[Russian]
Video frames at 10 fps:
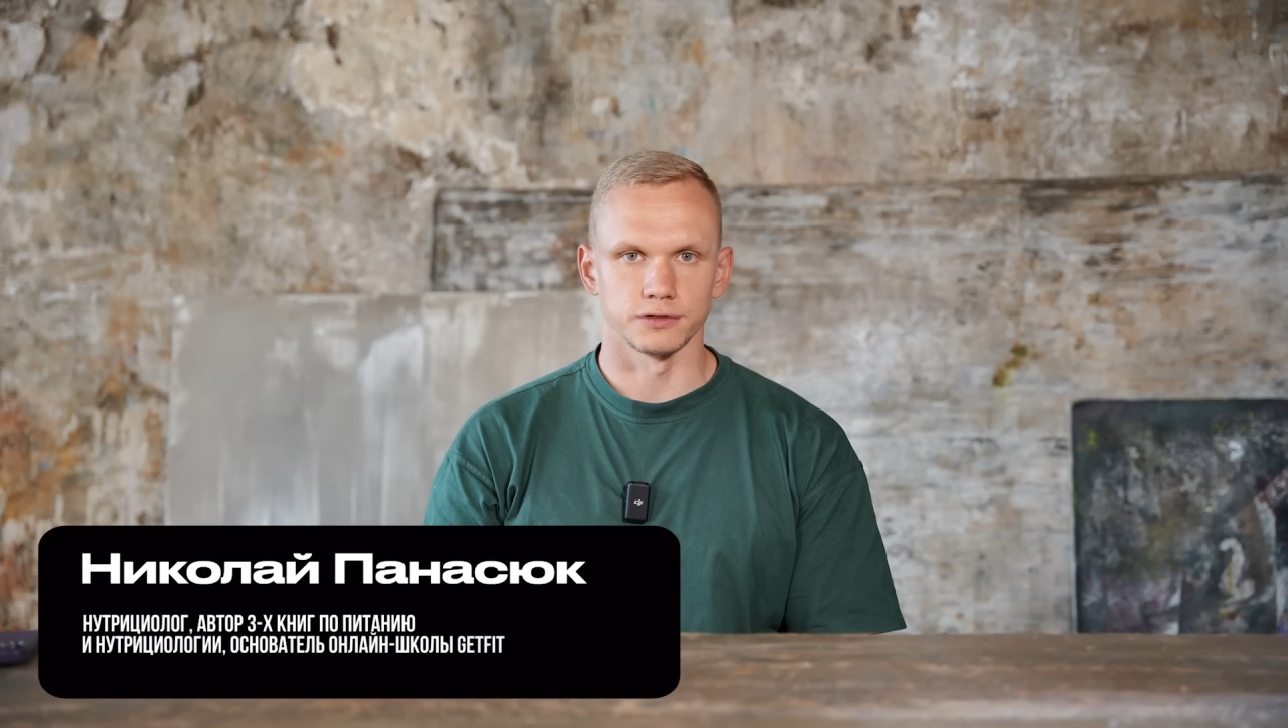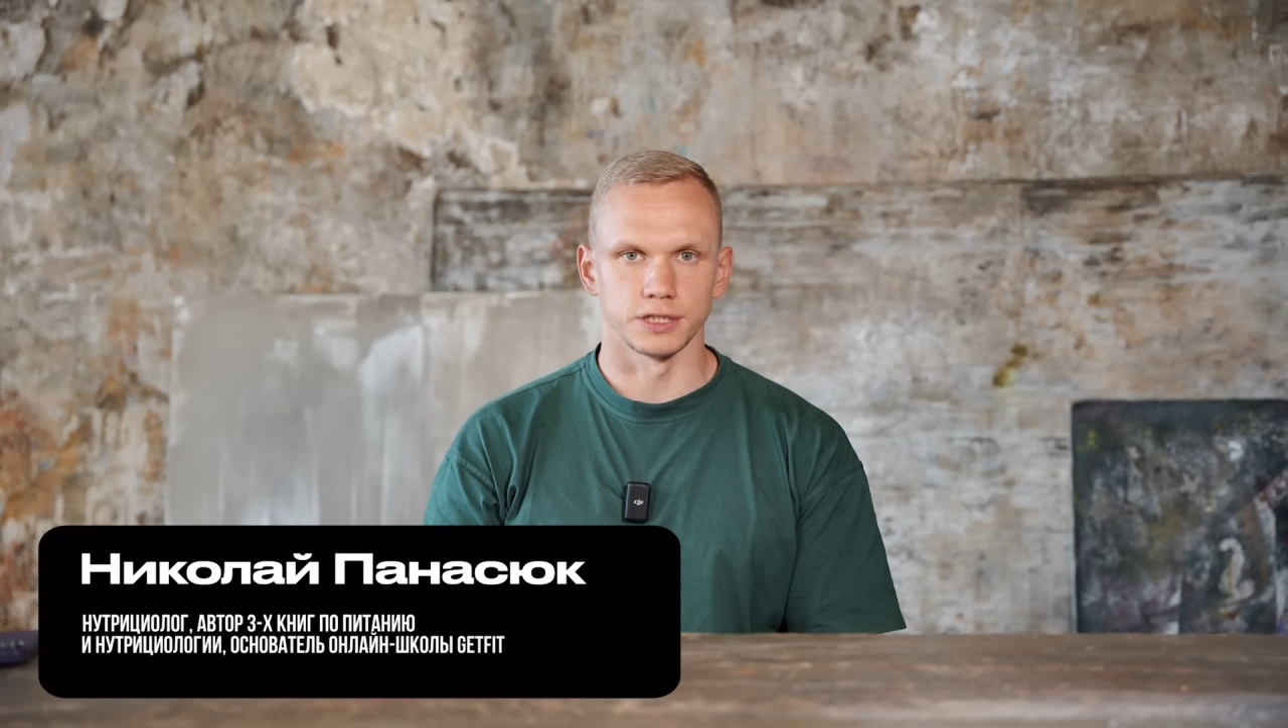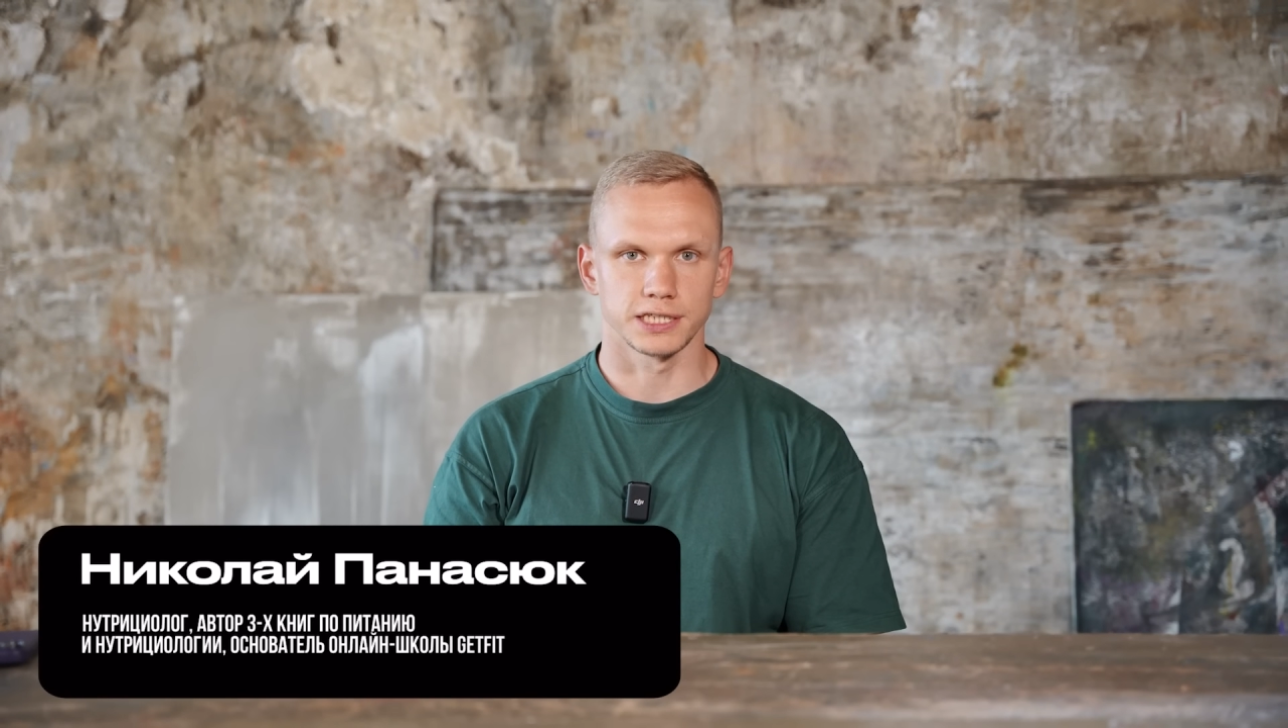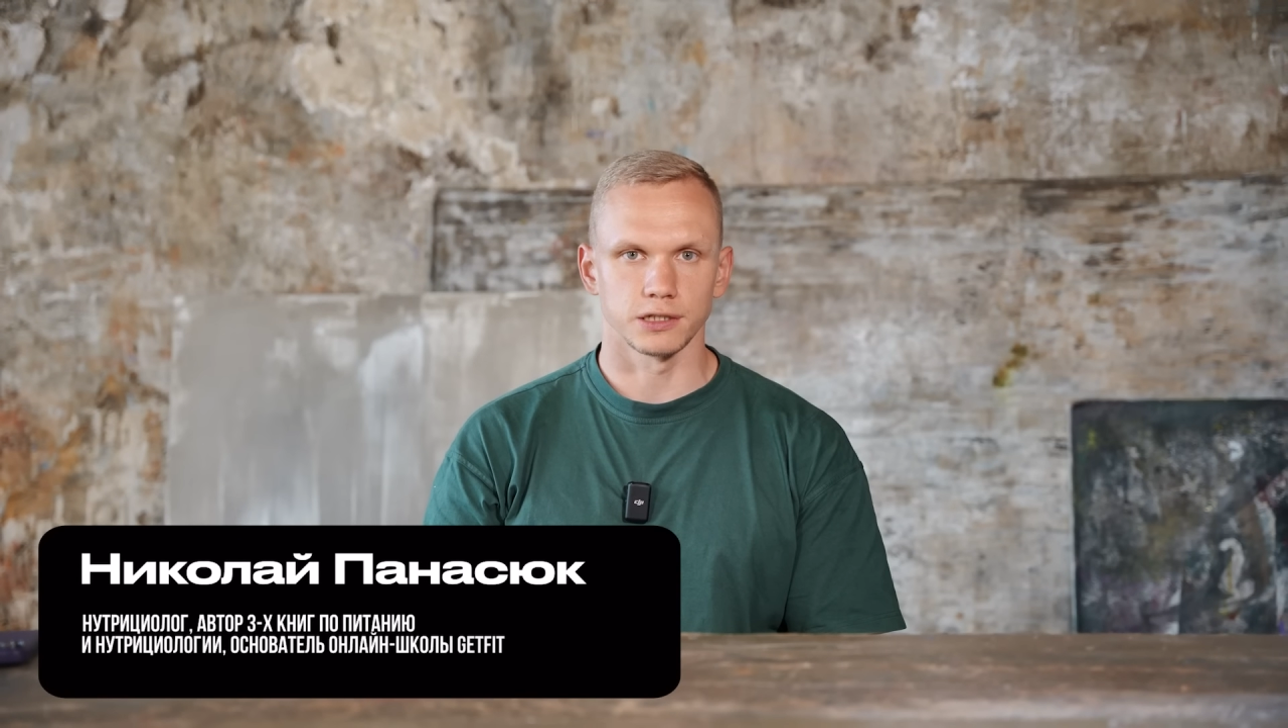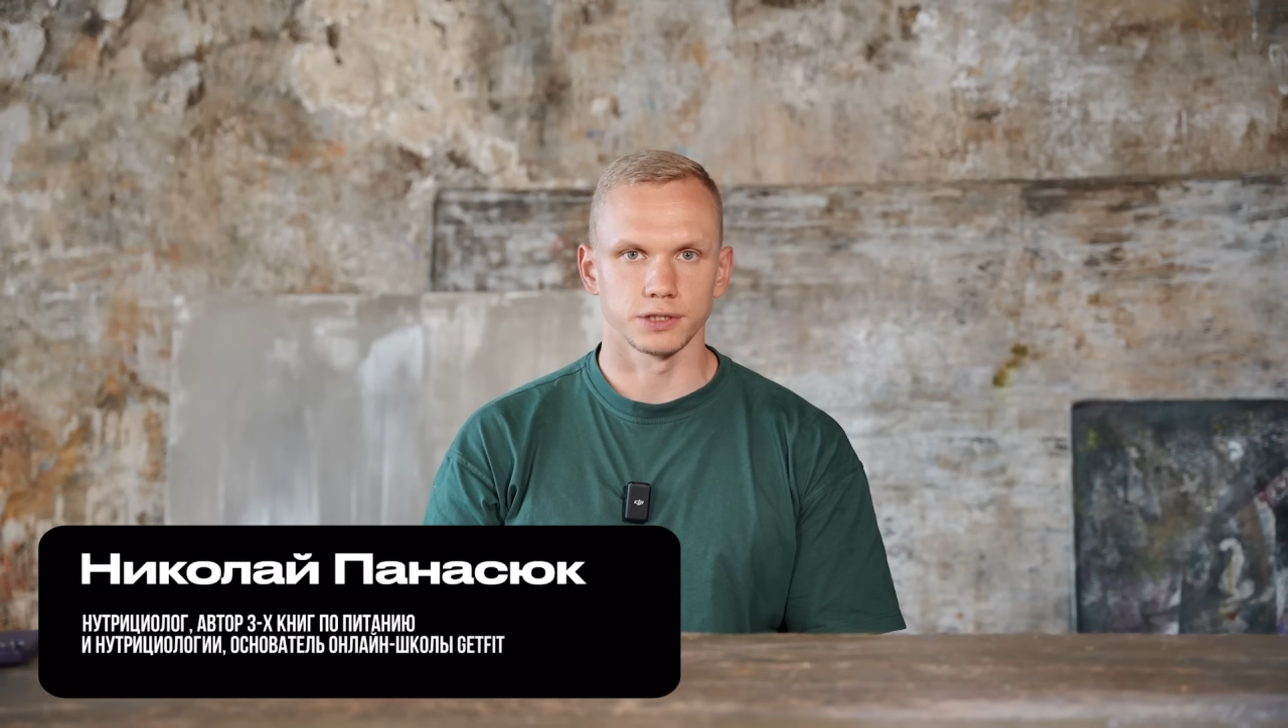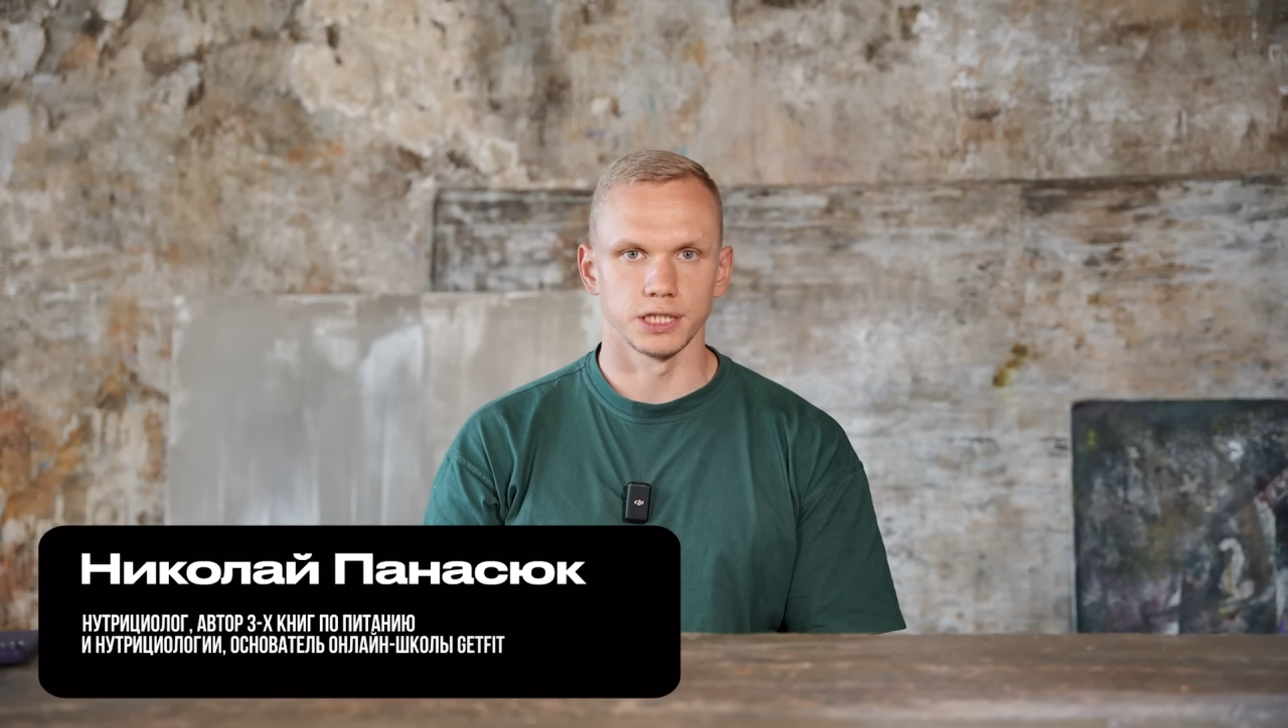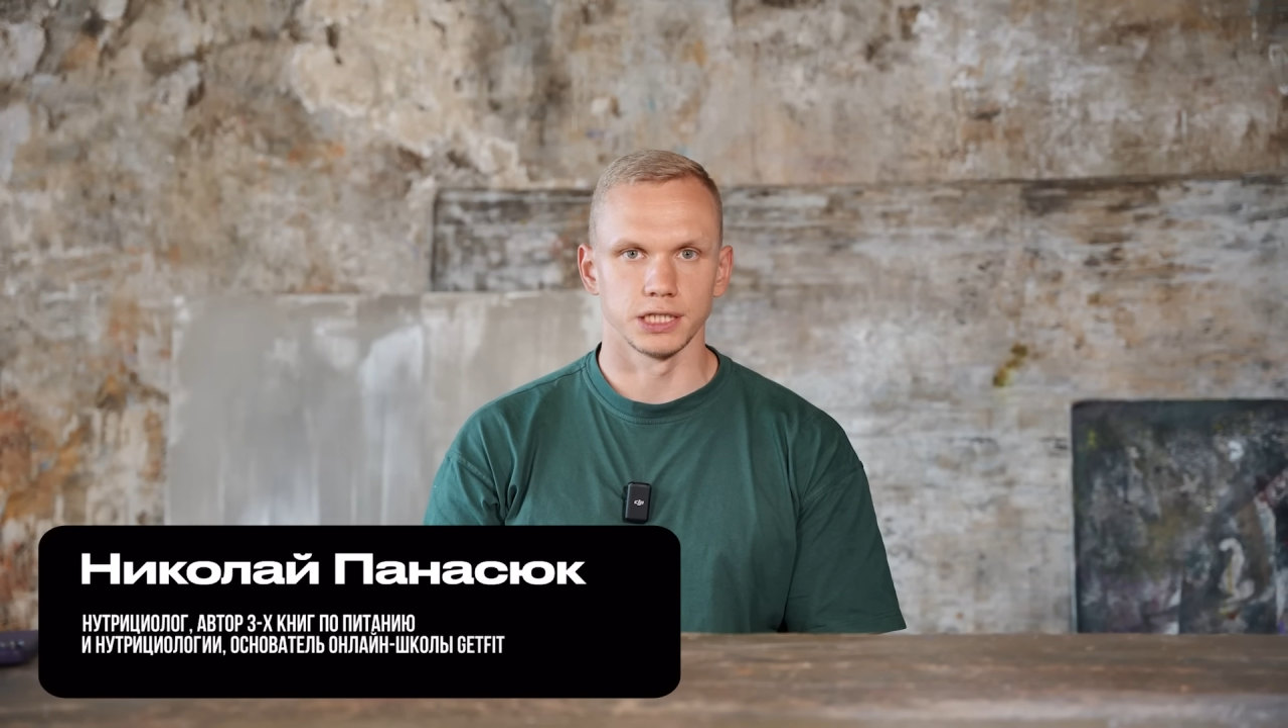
нутрициологии